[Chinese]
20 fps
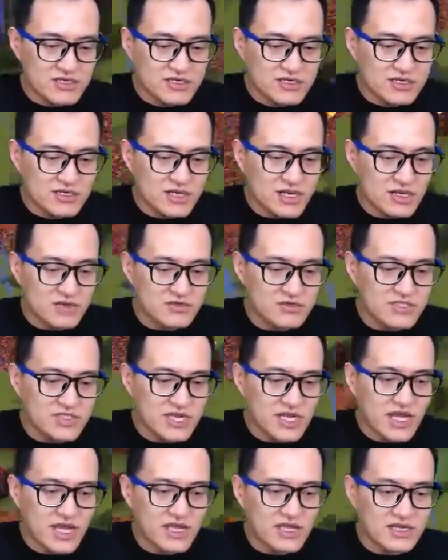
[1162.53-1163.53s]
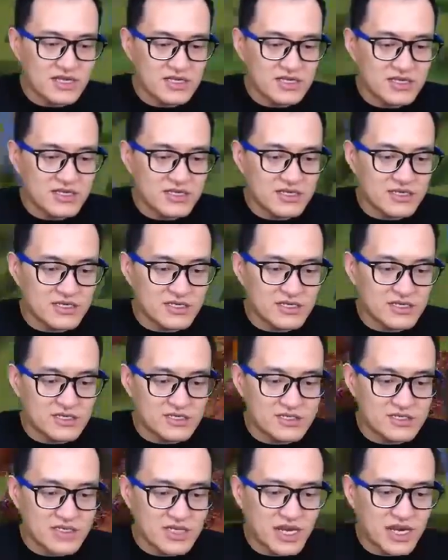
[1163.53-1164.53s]
然后再来，
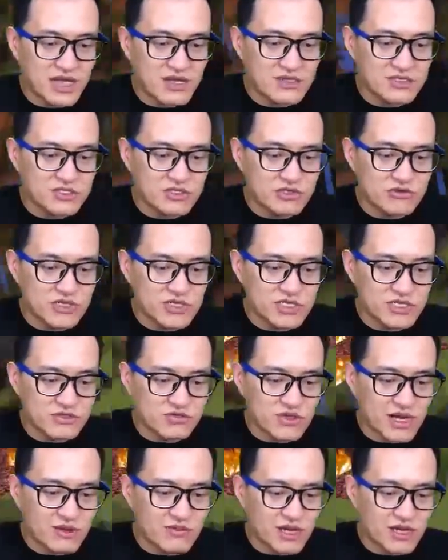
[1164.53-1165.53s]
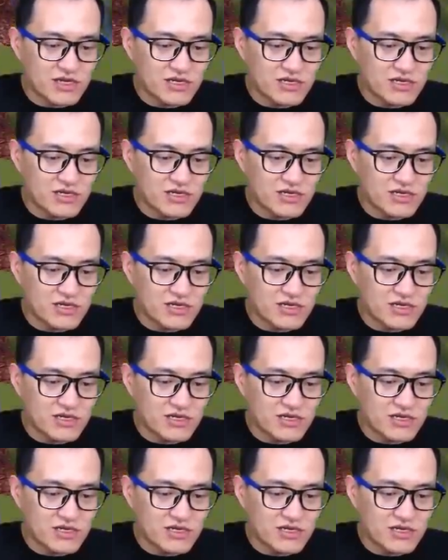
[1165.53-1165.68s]
再来守卫者算了吧。